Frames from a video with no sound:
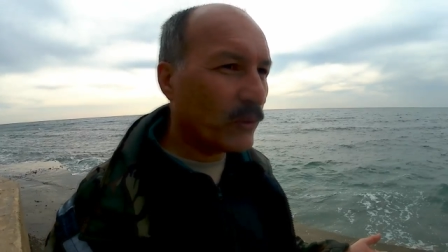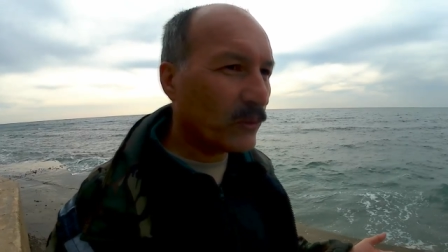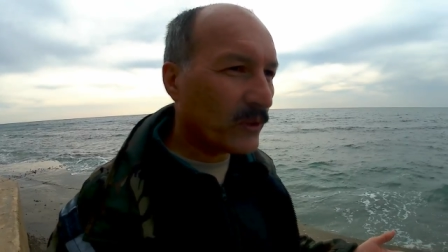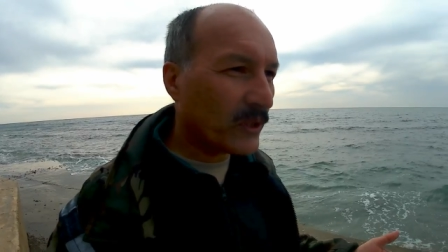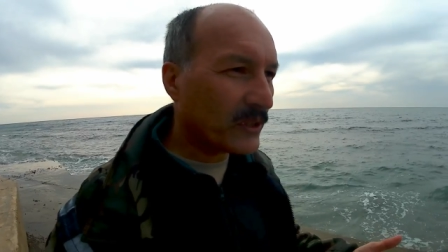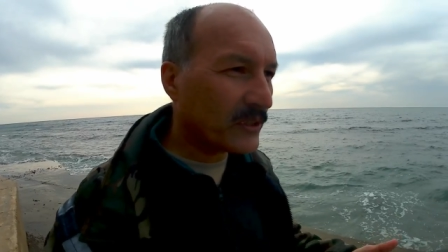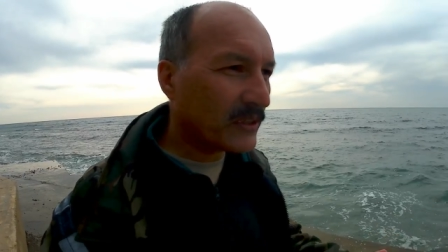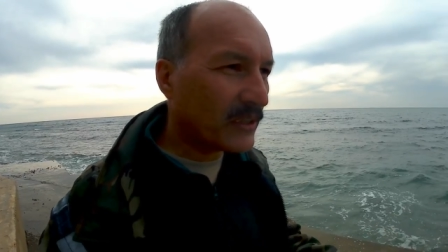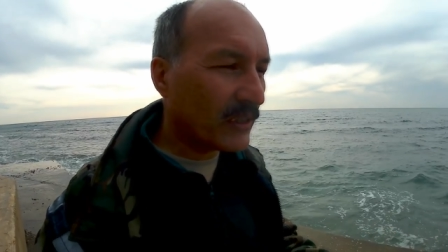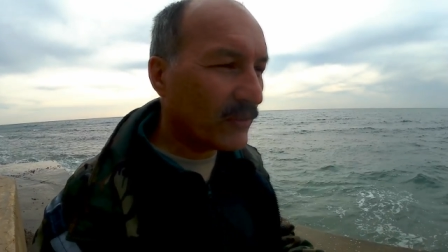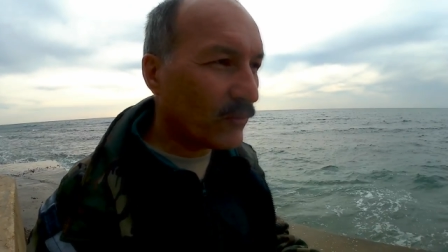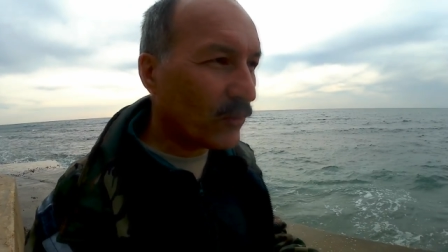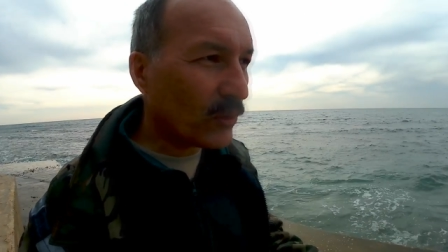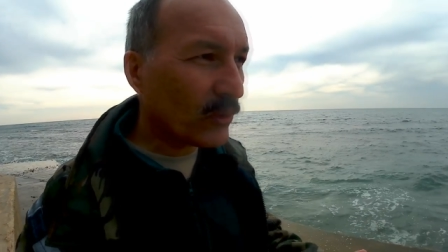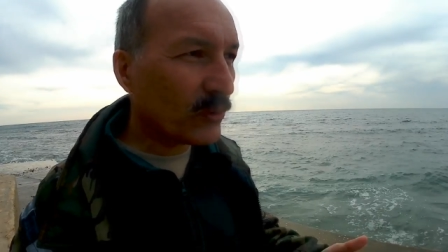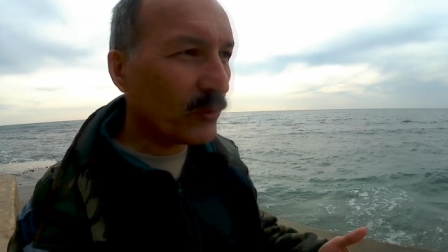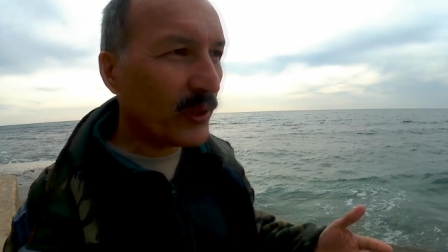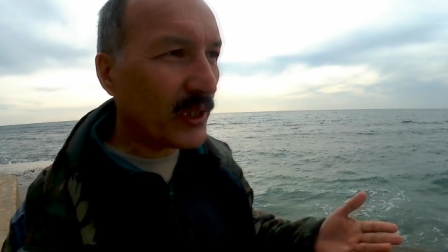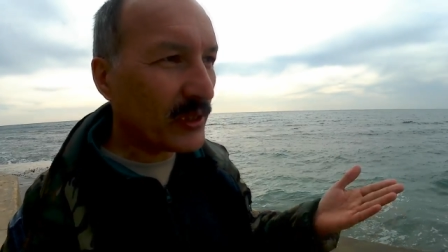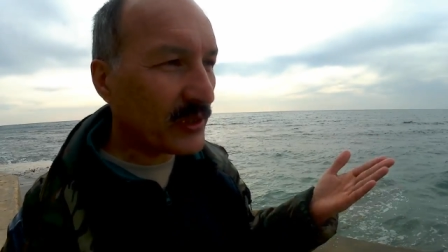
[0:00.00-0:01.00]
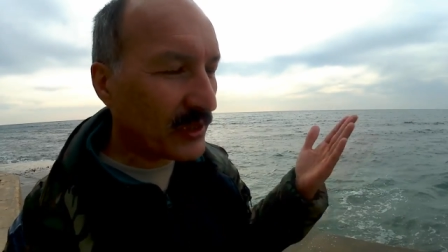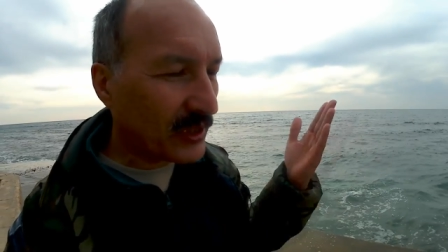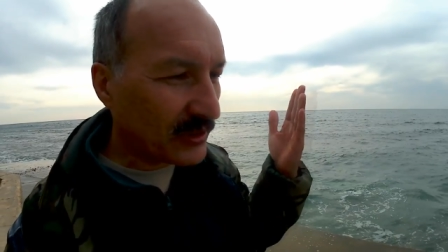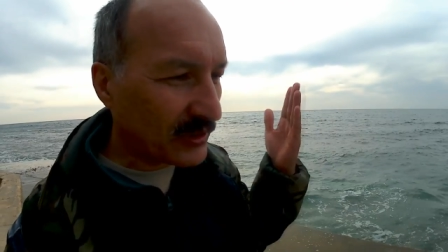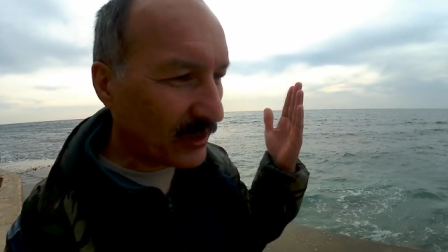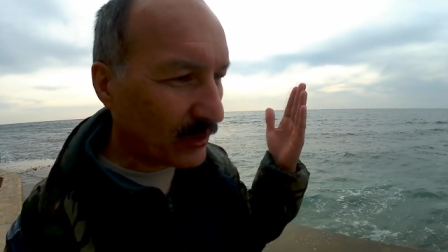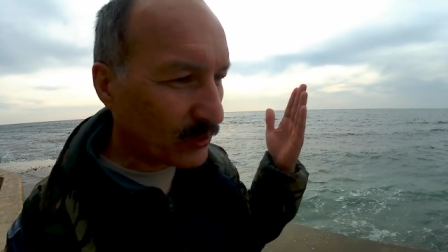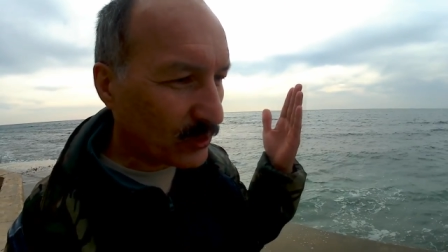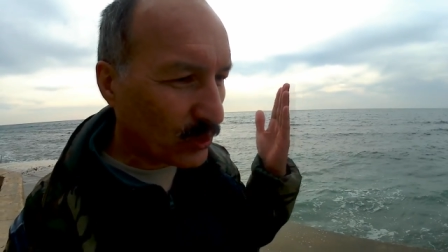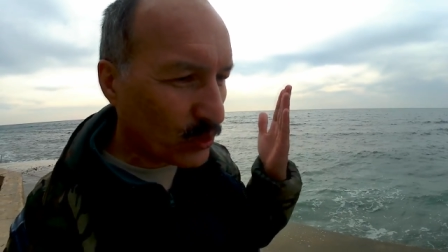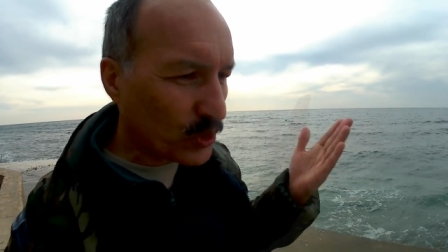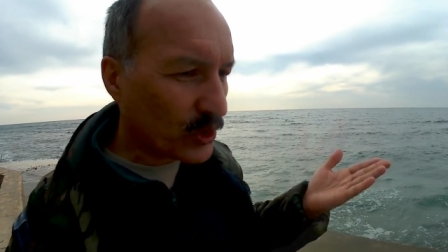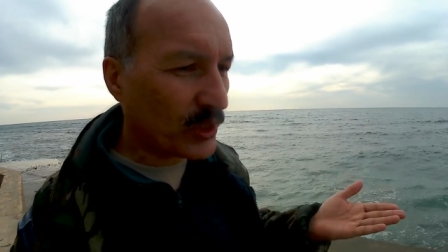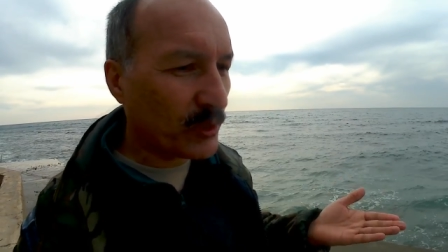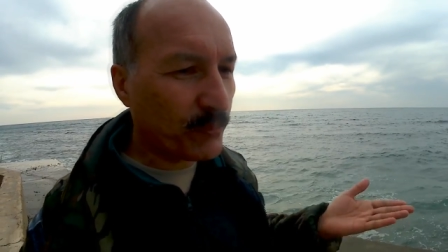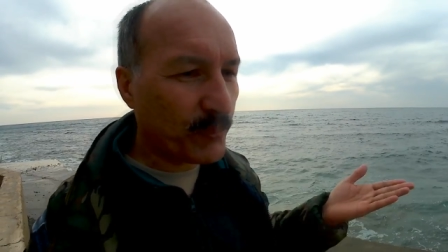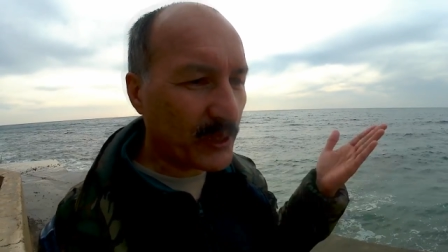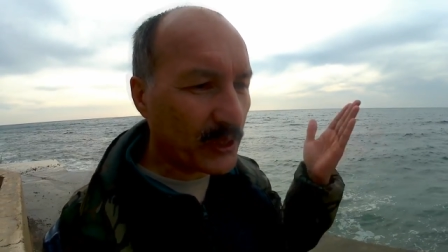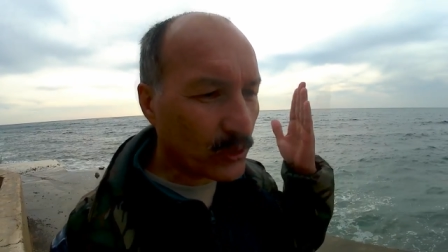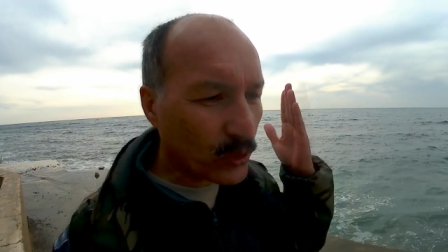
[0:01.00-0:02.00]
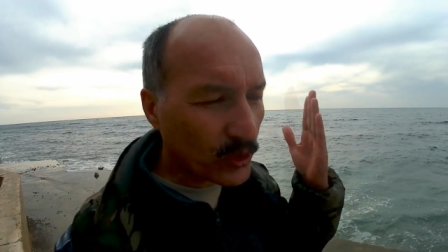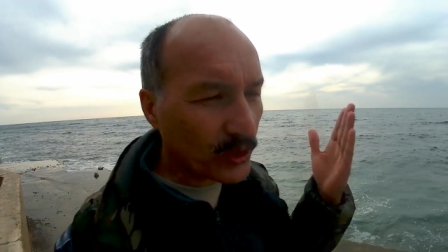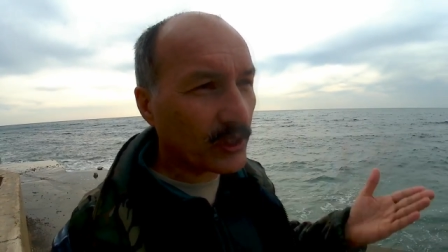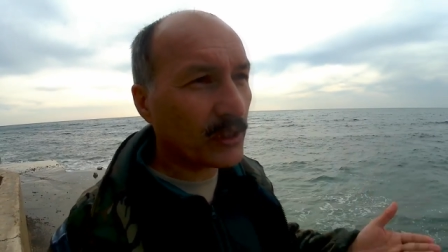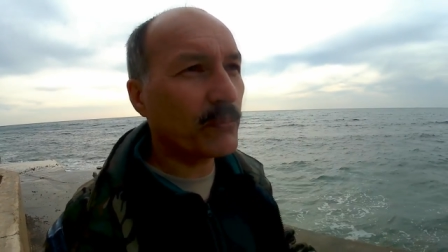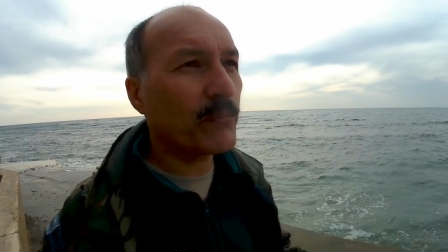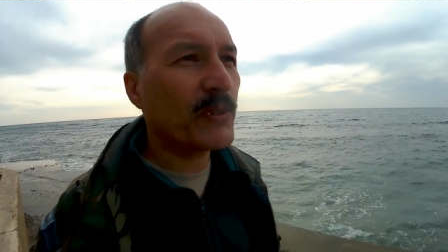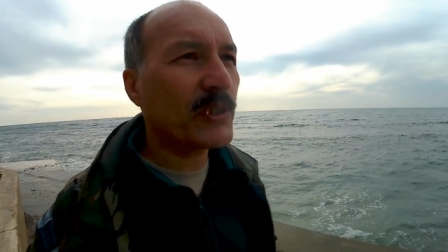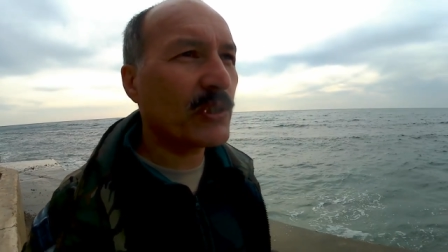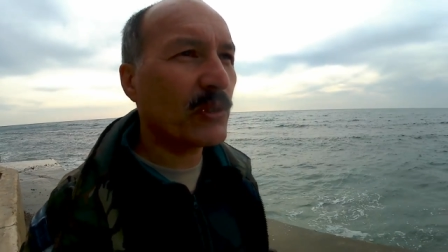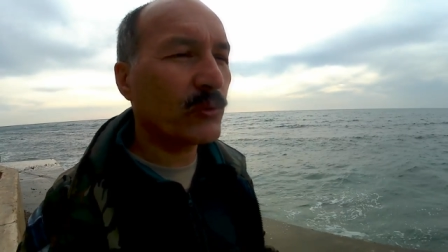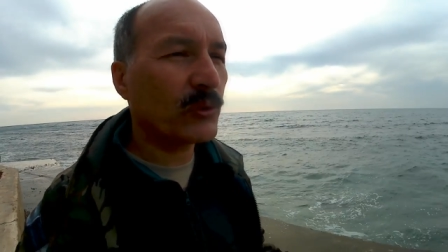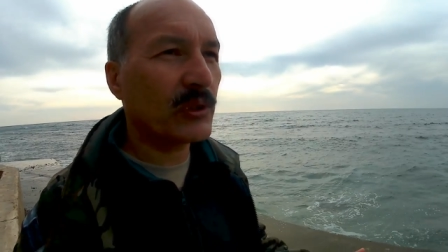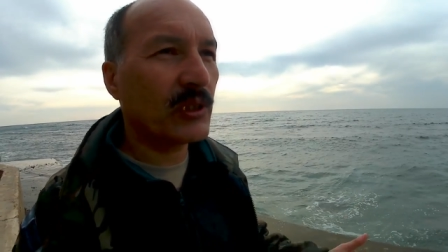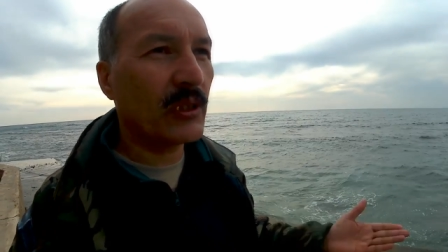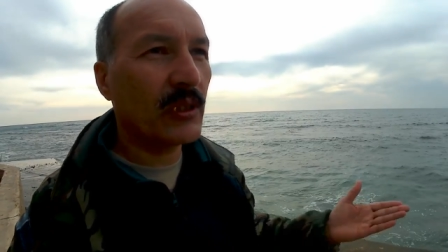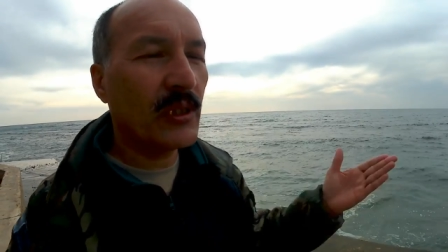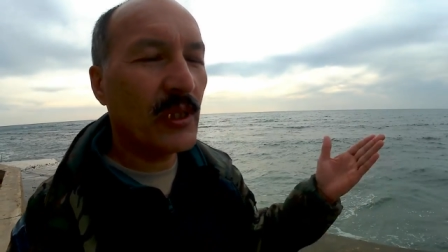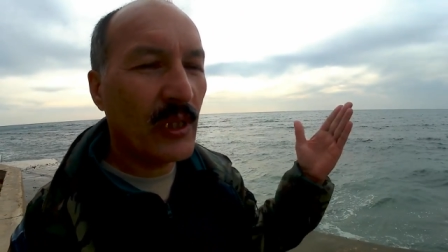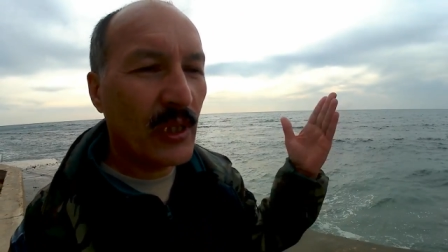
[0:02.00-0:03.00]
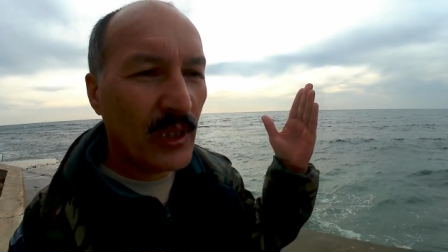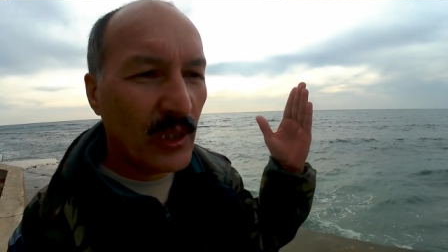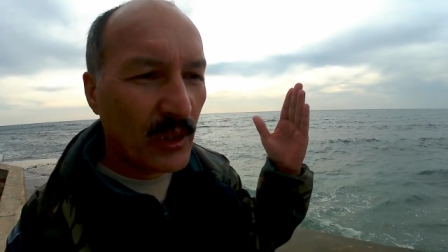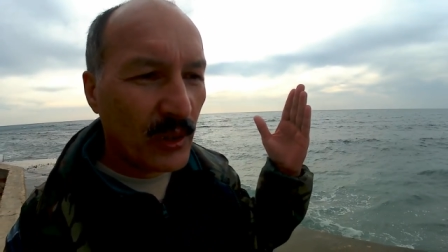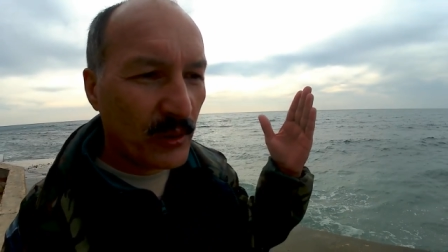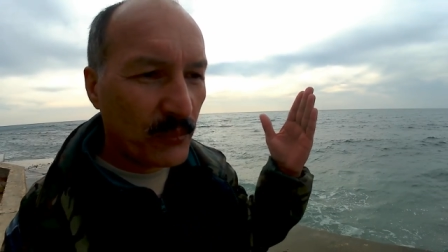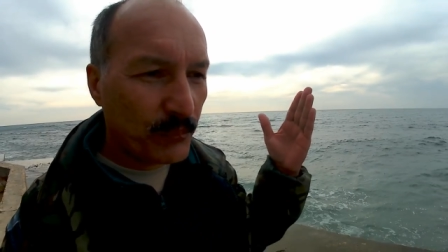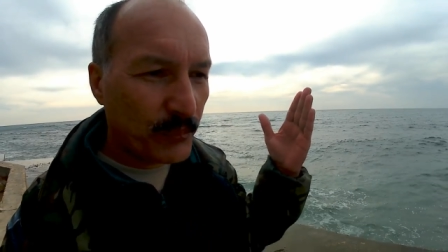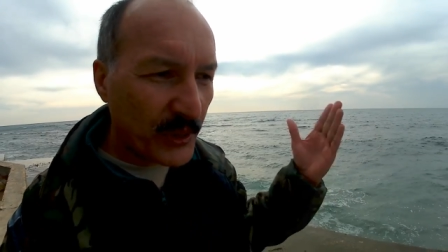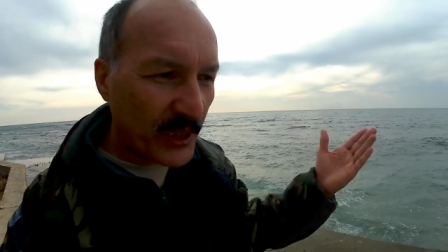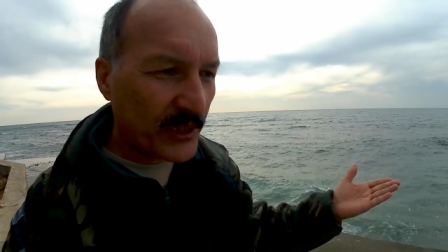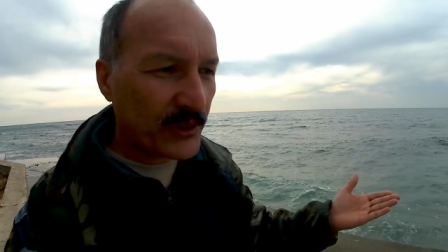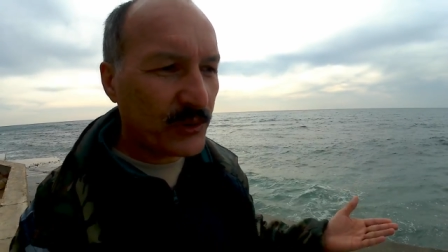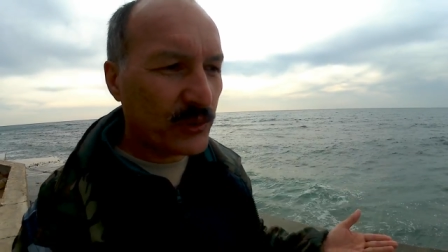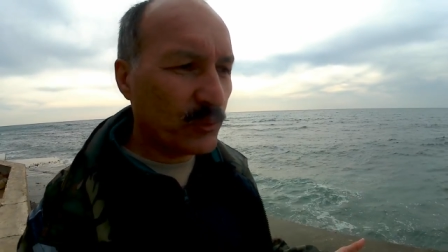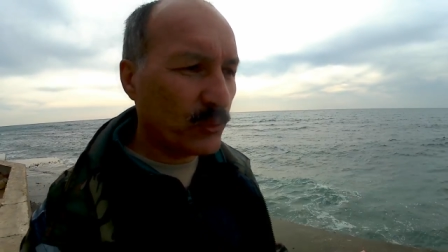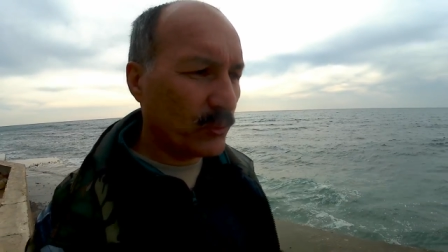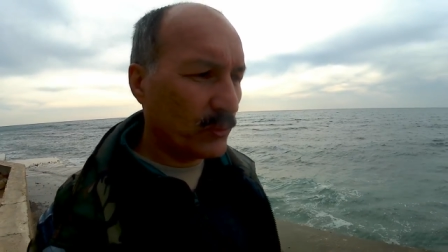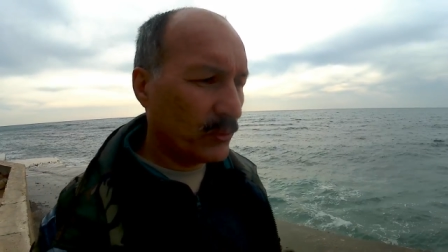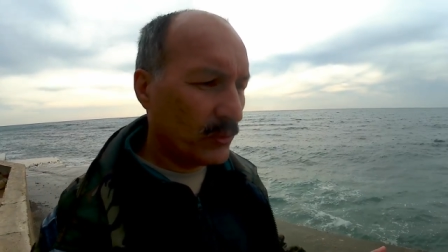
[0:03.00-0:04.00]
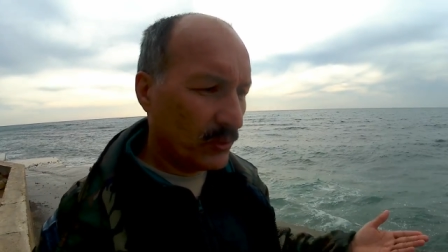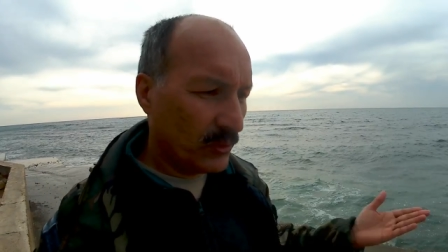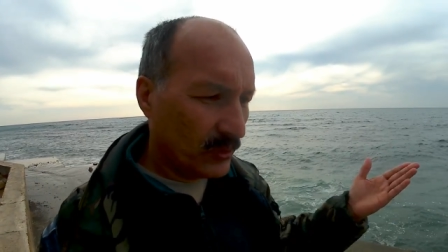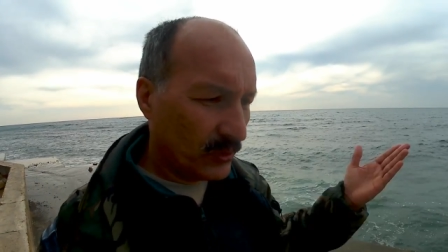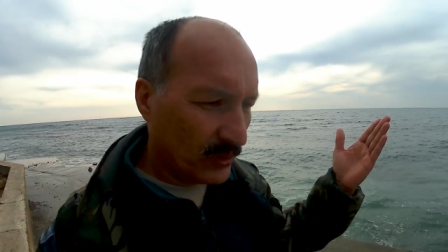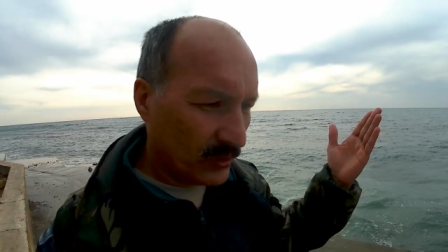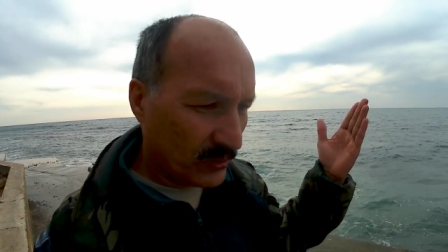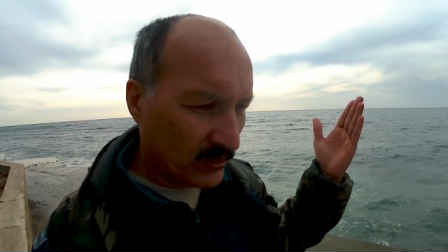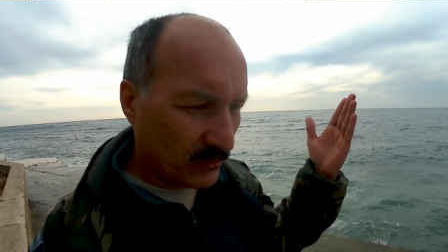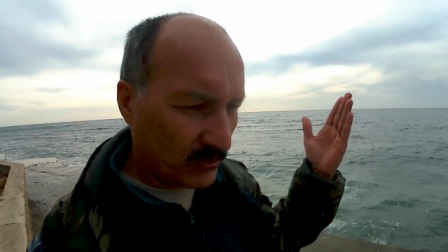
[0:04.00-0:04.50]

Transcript: повел разговор, но я сказал, слушайте, послушайте, пожалуйста, песню